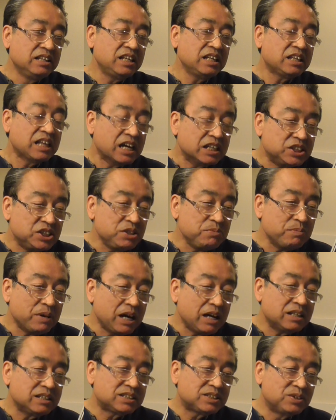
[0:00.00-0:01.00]
で田
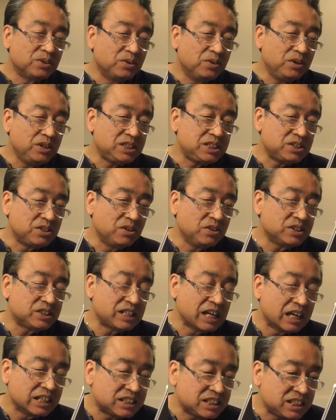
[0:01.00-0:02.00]
島総一郎
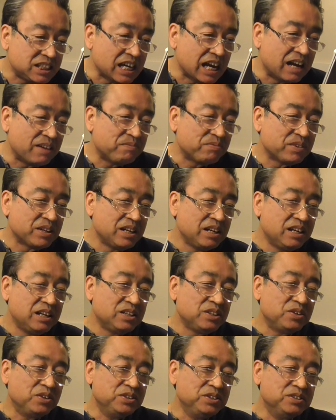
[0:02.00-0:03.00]
幸也
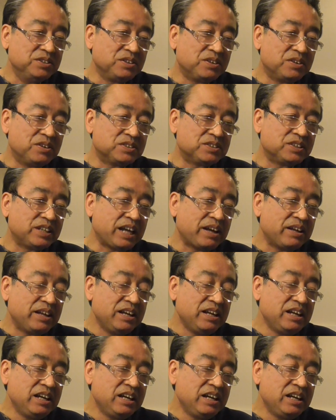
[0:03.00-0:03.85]
ということで。